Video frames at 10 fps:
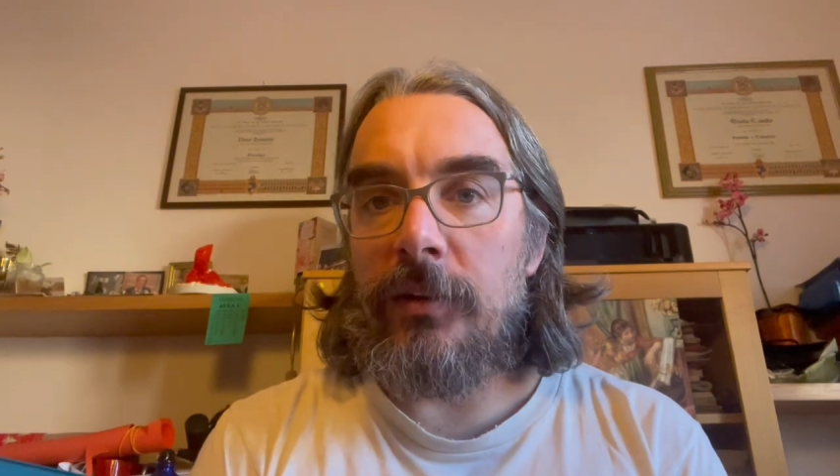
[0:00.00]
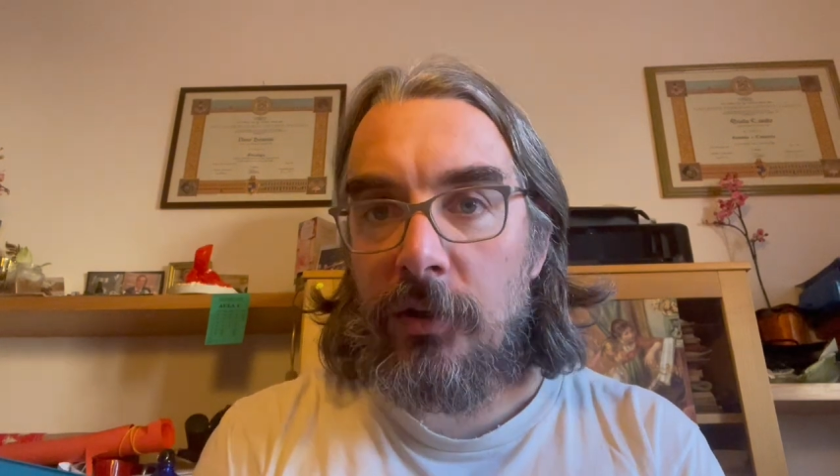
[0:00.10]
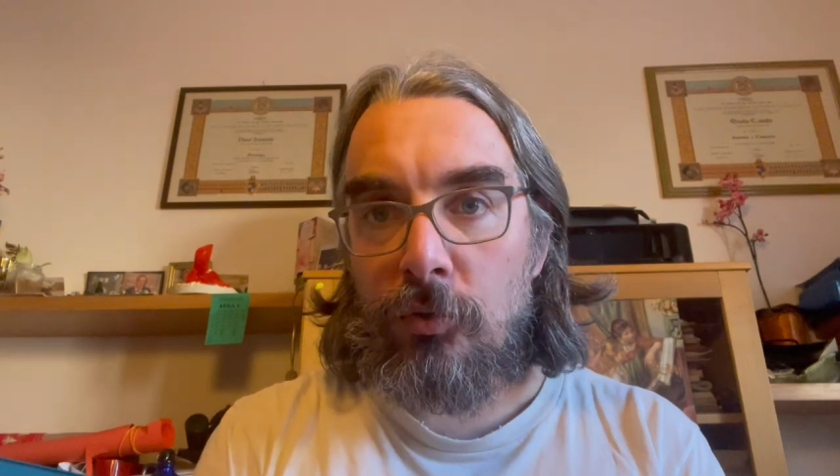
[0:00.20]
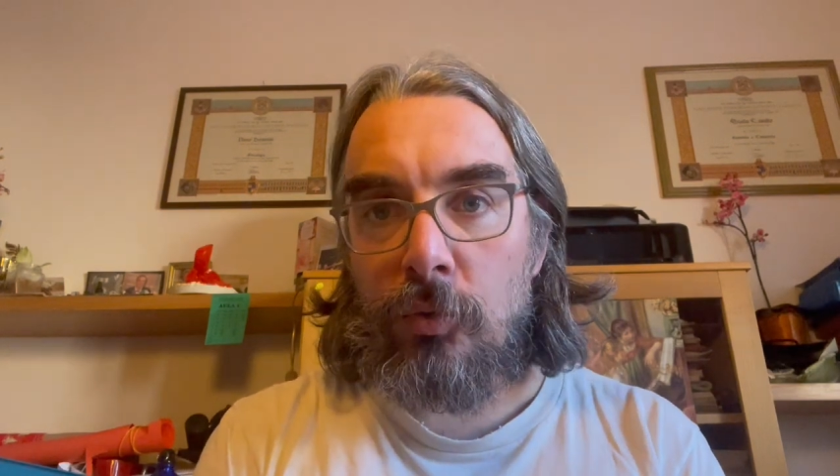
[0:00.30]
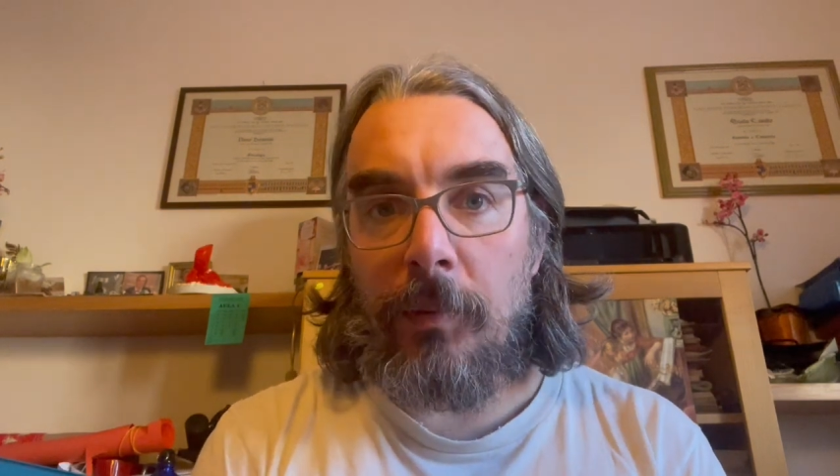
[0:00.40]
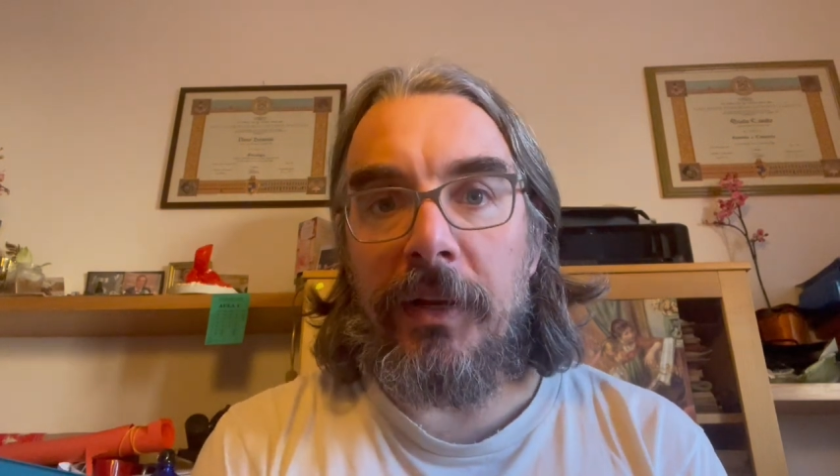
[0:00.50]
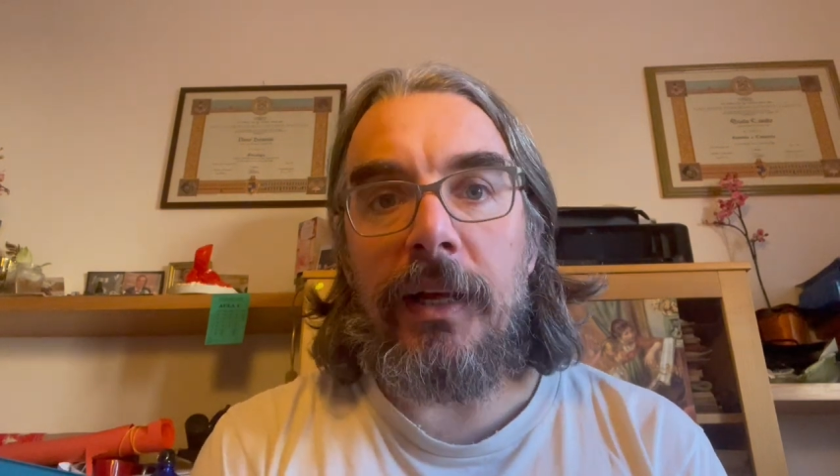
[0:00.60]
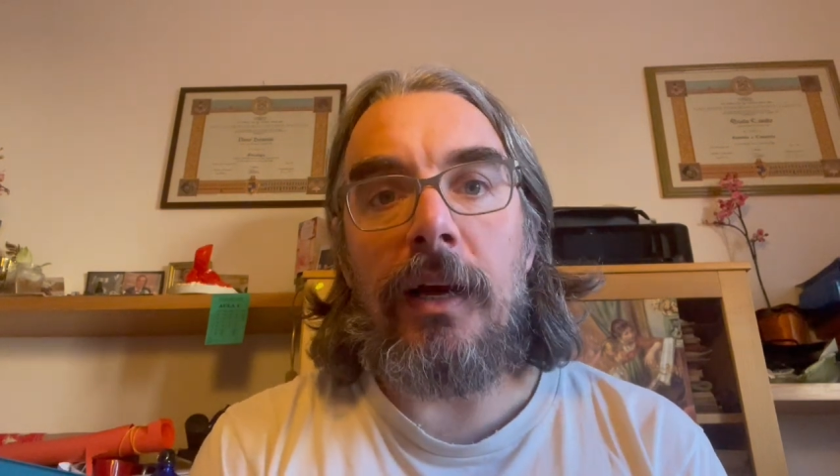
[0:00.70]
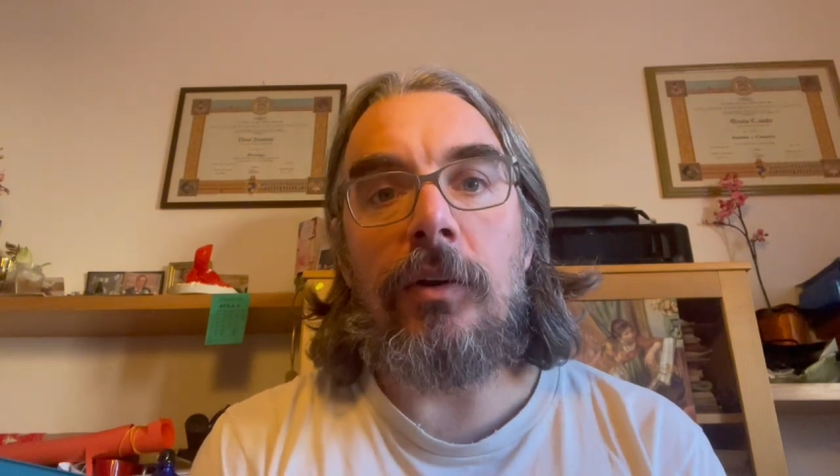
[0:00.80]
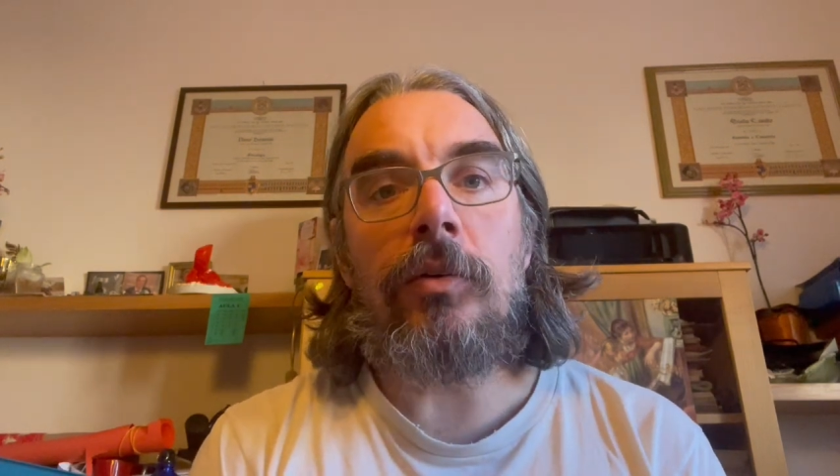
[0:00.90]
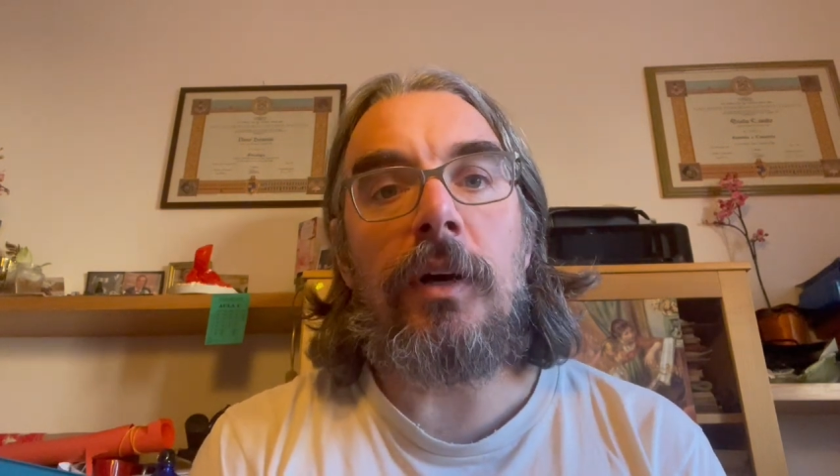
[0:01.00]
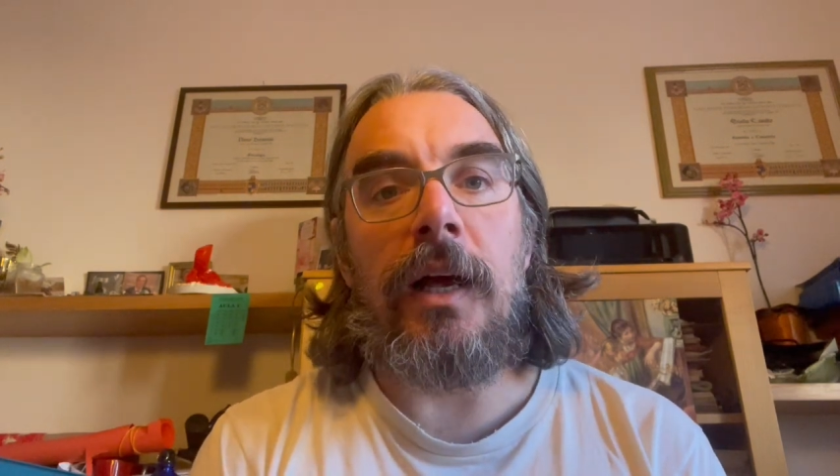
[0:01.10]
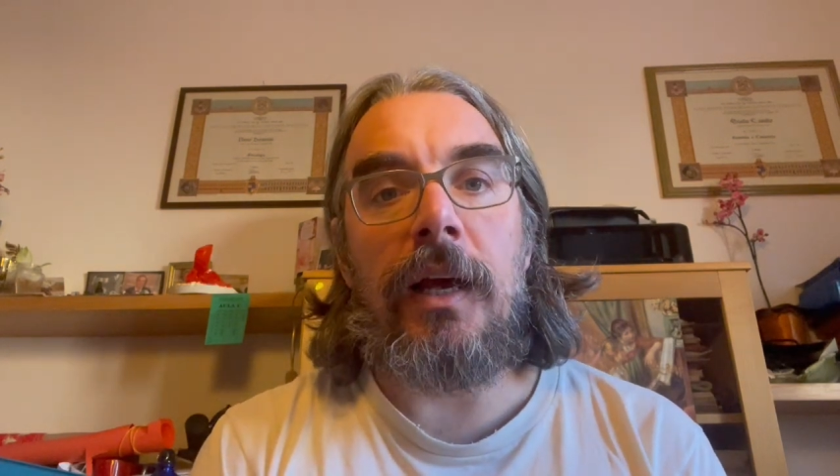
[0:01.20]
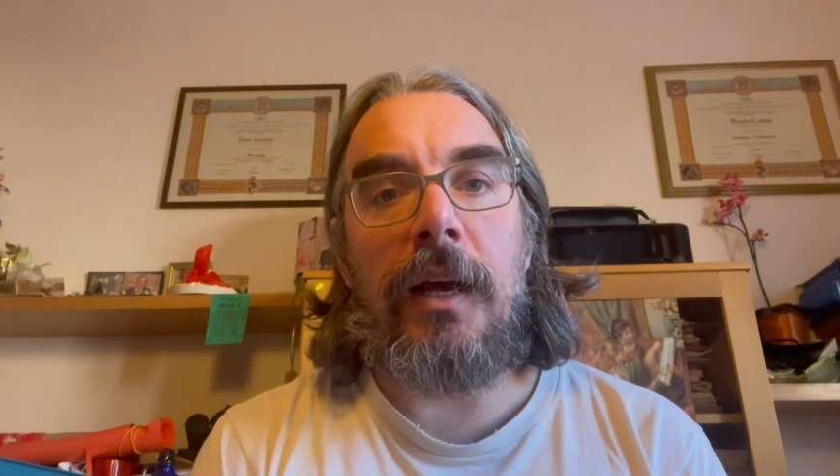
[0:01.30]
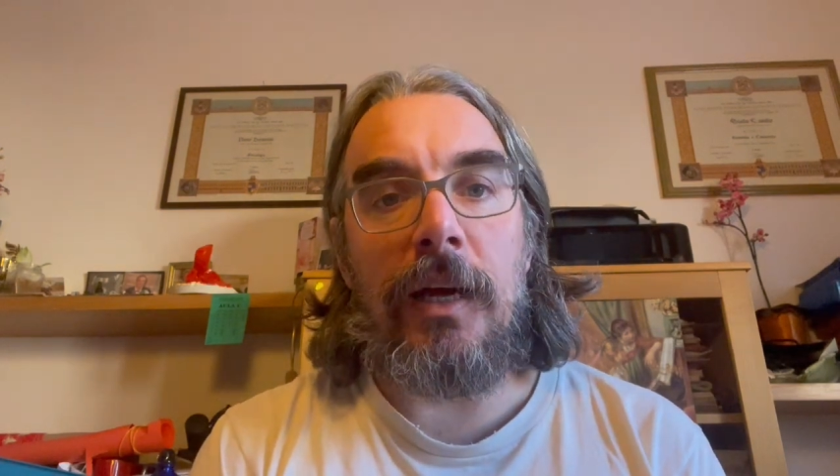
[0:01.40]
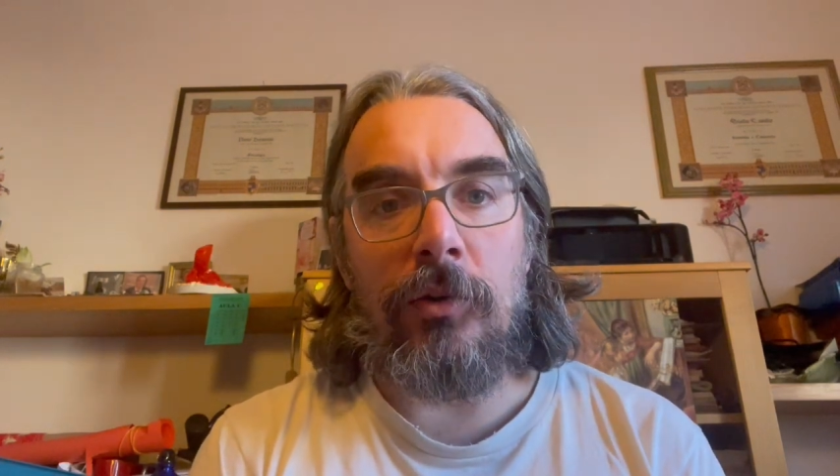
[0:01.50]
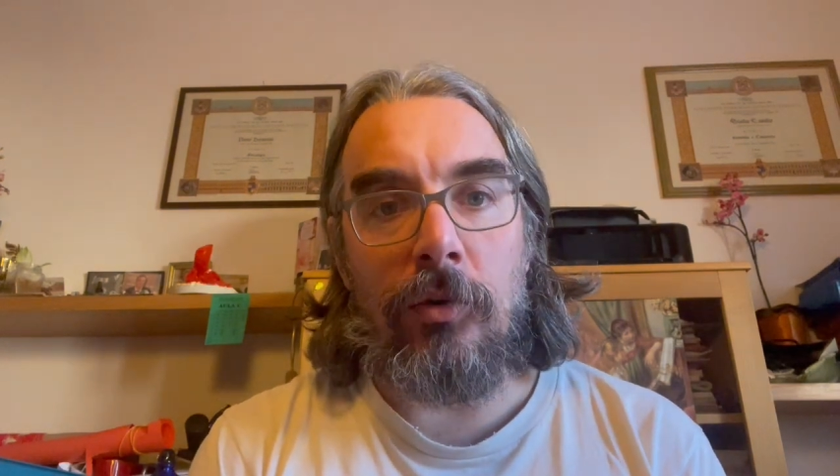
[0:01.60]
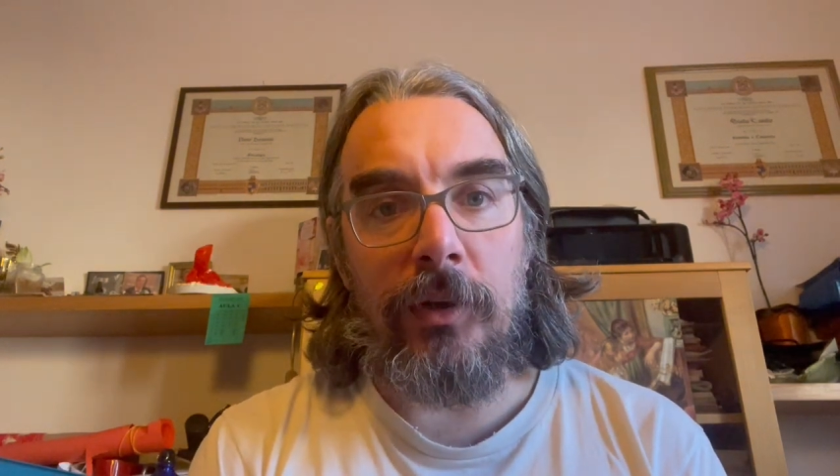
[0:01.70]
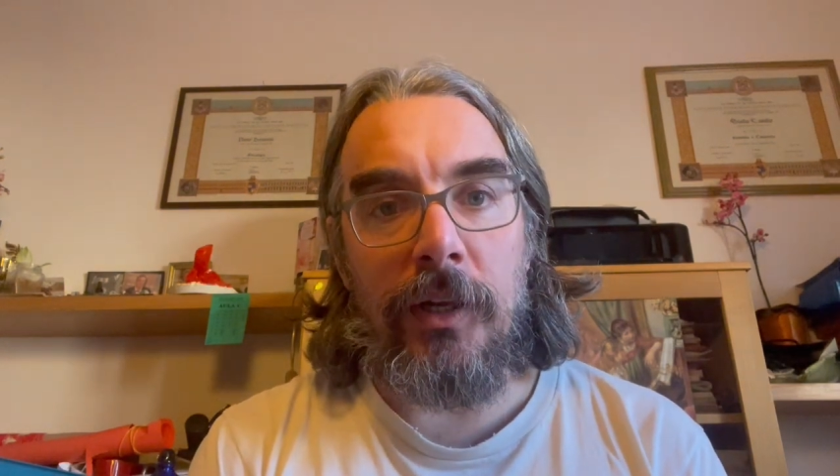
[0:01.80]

tessuto americano accadono